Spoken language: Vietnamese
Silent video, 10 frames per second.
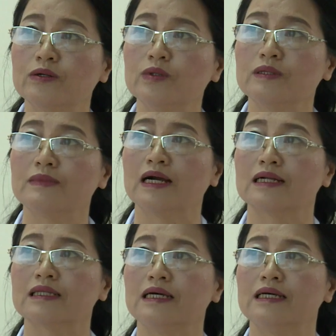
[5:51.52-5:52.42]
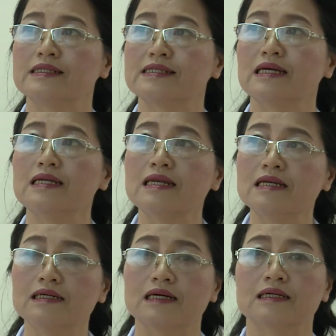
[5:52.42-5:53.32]
tiếp để
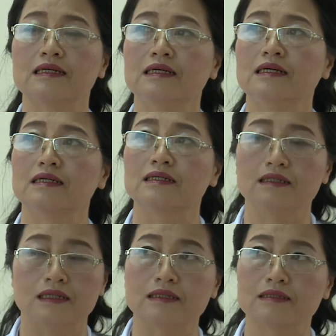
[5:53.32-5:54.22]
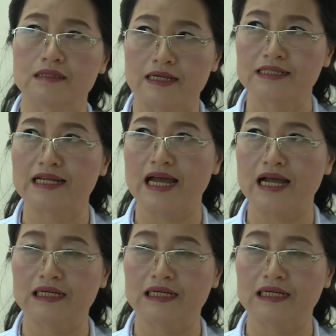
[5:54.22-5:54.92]
thu hút cái sự chú ý của à,